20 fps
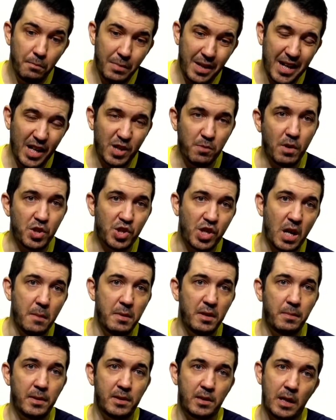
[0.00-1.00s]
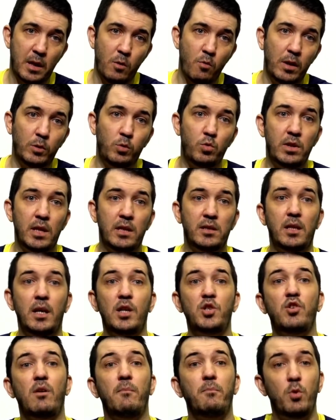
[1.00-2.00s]
birkaç maç kaybetmeseler, Juventus
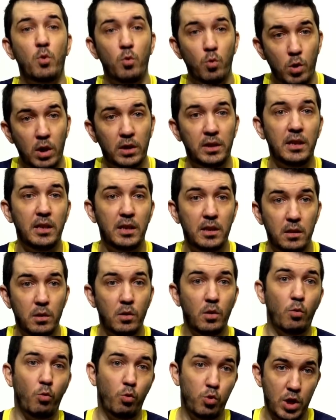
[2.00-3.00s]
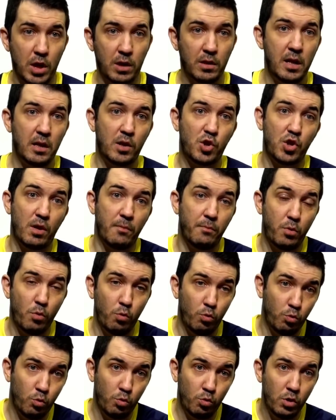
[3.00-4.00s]
yenseler şampiyonluk adayı olacaklardı.
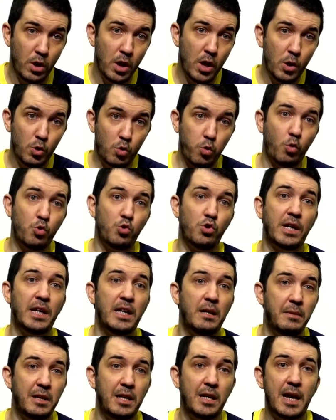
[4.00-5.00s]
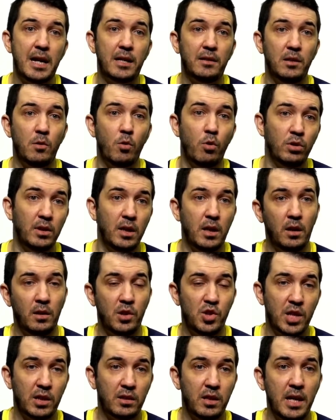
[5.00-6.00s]
Şampiyonluğun çok ucuna gelebilirlerdi. Orada
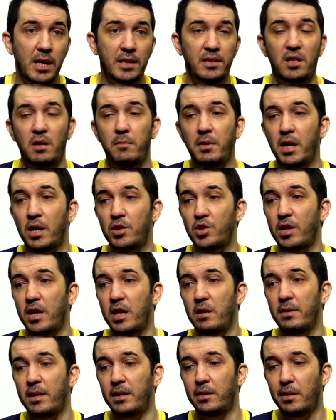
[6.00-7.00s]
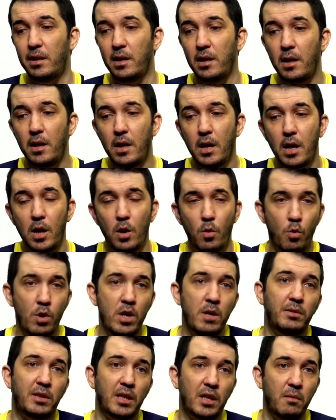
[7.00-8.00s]
alacakları ekstra birkaç galibiyetle.
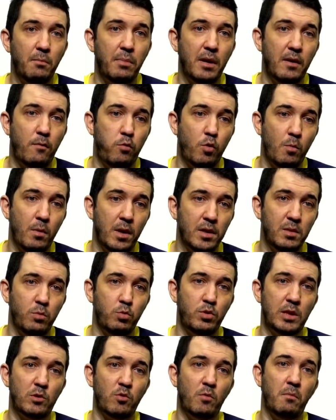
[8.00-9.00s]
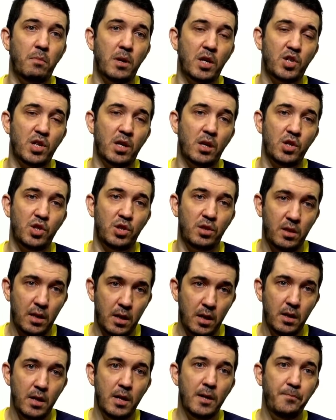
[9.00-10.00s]
Öyle bir takım performansı bu sezonun
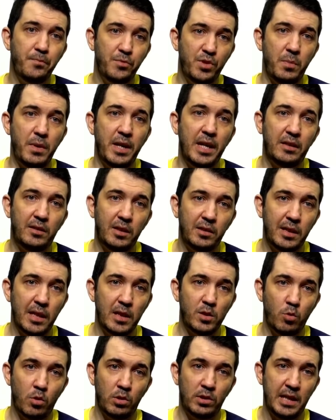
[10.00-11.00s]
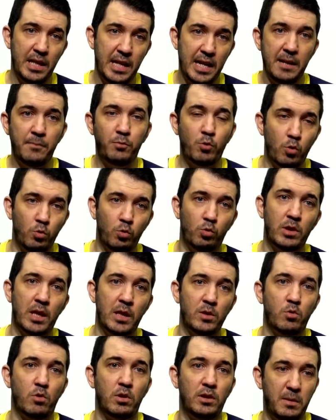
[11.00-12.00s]
başlangıcında dibe gittikten sonra, dinlenip
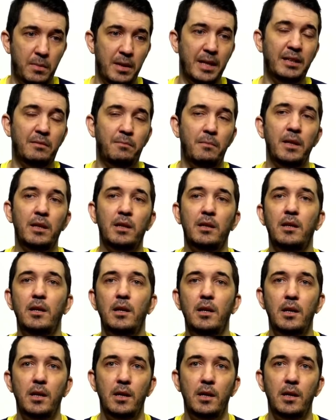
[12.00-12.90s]
döndükten sonra dibe gitmek